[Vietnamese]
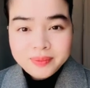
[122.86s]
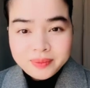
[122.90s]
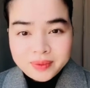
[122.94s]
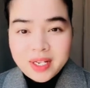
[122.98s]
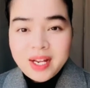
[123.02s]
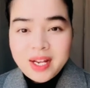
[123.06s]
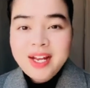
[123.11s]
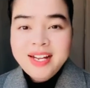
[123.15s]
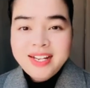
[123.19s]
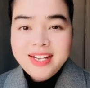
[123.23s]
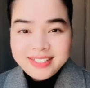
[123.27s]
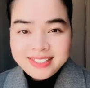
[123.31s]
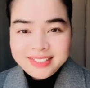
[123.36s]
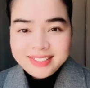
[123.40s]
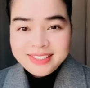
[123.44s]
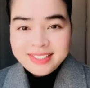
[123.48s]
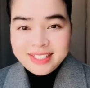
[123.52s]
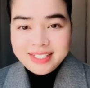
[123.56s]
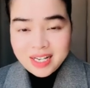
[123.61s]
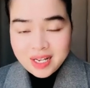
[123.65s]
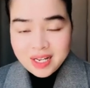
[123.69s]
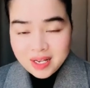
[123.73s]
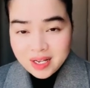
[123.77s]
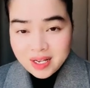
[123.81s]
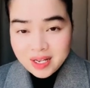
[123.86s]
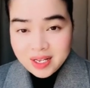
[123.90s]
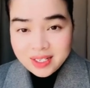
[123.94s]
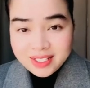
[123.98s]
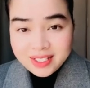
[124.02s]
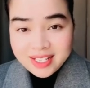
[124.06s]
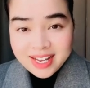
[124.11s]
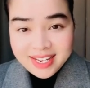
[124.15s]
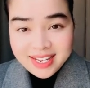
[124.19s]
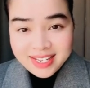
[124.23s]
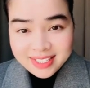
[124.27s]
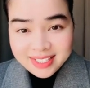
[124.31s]
đó
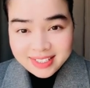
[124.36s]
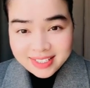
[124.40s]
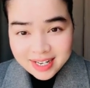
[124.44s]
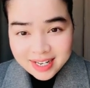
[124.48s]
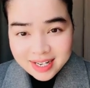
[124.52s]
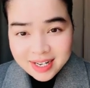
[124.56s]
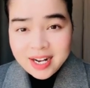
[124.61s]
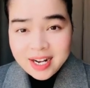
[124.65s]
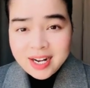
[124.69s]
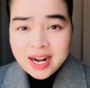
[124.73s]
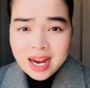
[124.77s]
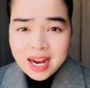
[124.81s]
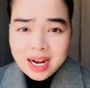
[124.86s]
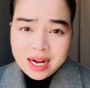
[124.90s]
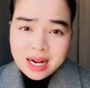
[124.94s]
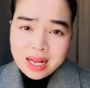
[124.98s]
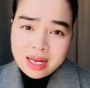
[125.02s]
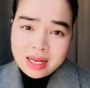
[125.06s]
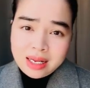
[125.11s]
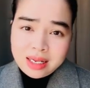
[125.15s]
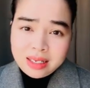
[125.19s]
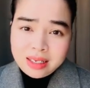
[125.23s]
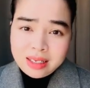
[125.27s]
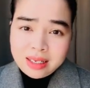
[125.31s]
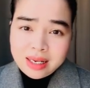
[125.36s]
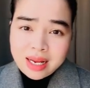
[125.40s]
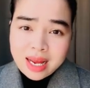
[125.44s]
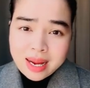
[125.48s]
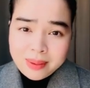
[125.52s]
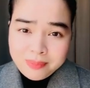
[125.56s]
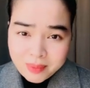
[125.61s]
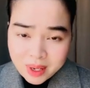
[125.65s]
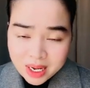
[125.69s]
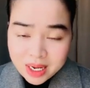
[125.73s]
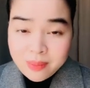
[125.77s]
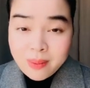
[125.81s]
thì tính đến nay là hai
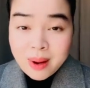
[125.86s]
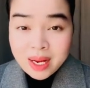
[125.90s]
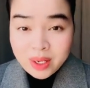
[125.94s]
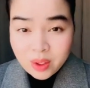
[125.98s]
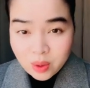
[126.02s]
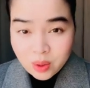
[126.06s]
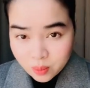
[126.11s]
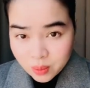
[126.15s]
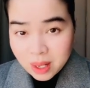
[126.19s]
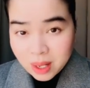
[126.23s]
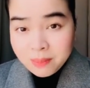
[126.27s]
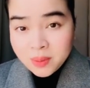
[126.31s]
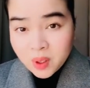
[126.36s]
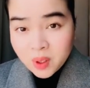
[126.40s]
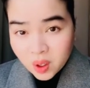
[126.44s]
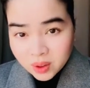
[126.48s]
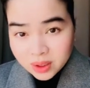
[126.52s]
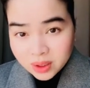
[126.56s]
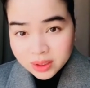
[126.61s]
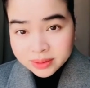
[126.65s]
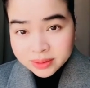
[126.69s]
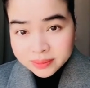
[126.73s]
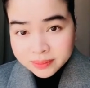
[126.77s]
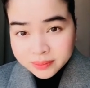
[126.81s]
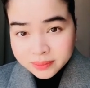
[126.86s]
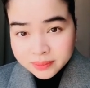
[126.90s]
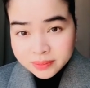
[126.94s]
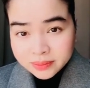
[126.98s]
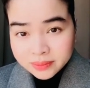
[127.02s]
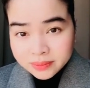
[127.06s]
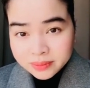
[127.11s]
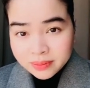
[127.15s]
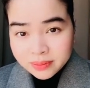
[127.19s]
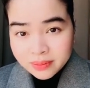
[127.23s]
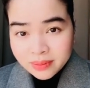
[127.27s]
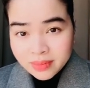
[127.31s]
mấy ba chục năm rồi
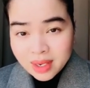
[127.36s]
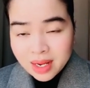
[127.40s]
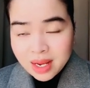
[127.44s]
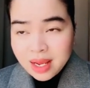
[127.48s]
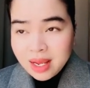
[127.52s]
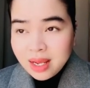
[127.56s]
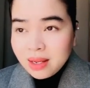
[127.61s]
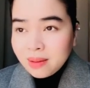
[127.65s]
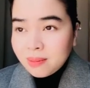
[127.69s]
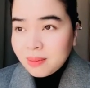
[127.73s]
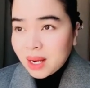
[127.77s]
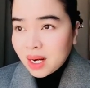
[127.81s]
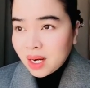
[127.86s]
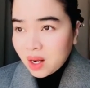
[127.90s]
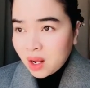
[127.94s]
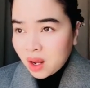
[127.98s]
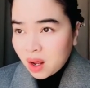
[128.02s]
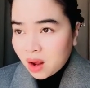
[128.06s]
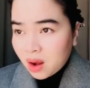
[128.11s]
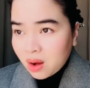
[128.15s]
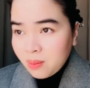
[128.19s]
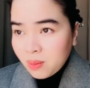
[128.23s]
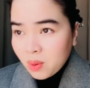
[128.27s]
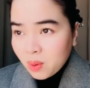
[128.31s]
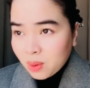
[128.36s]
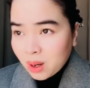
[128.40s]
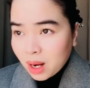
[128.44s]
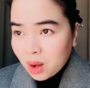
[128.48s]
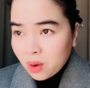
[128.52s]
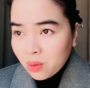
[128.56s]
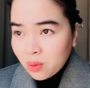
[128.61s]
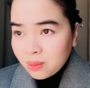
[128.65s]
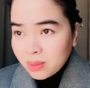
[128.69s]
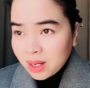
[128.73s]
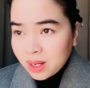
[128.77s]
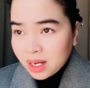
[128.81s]
và nó hỏi một
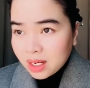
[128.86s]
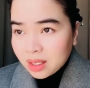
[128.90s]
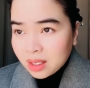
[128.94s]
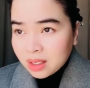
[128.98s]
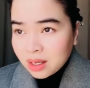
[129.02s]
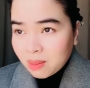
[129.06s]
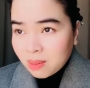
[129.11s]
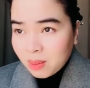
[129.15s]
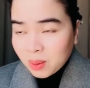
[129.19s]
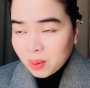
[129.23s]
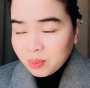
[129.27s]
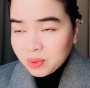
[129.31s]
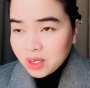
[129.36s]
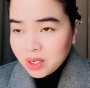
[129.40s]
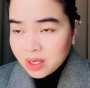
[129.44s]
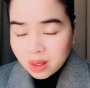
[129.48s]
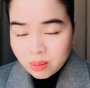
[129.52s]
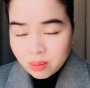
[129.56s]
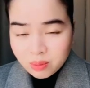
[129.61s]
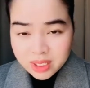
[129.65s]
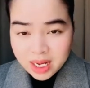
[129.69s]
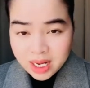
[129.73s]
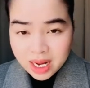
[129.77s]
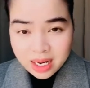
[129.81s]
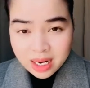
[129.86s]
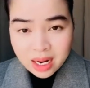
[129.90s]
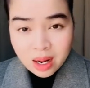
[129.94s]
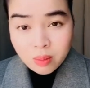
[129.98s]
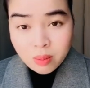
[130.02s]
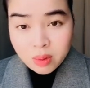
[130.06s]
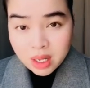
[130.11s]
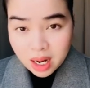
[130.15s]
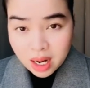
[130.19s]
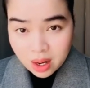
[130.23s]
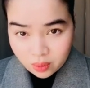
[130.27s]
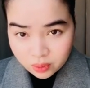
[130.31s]
câu mà không học trường cộng sản học
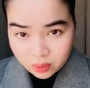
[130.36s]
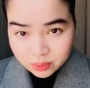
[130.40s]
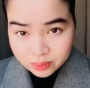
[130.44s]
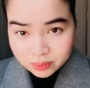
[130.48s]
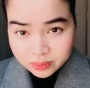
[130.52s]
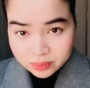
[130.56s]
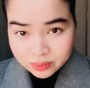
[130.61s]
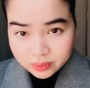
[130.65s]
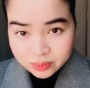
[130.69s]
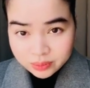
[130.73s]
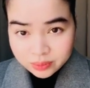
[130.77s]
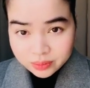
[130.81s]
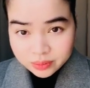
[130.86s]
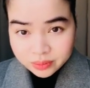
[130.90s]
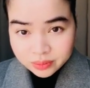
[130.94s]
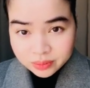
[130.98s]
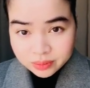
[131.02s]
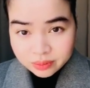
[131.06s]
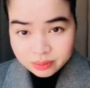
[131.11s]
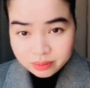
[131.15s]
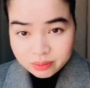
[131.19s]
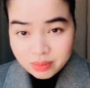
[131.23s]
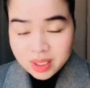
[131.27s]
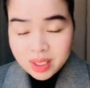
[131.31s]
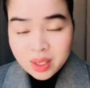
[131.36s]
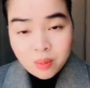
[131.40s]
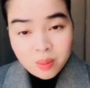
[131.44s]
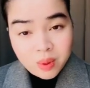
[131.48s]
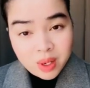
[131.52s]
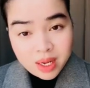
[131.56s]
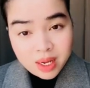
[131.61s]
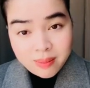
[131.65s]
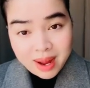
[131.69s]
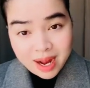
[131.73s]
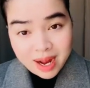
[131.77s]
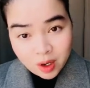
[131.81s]
ở đâu mà trong
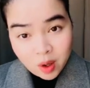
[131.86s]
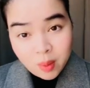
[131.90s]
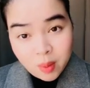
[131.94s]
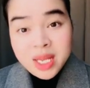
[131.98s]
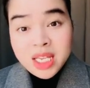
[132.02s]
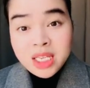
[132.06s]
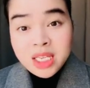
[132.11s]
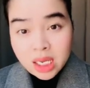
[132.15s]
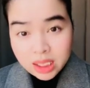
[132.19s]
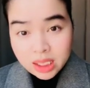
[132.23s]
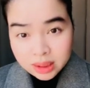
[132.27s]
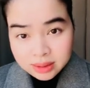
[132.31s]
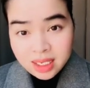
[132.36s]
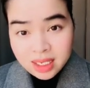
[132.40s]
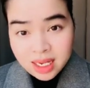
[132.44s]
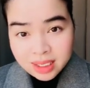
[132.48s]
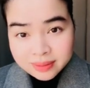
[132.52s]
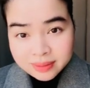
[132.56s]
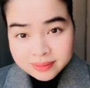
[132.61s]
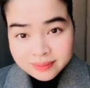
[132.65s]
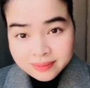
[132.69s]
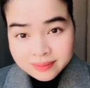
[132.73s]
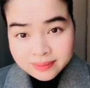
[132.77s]
khi bạn có biết chữ nha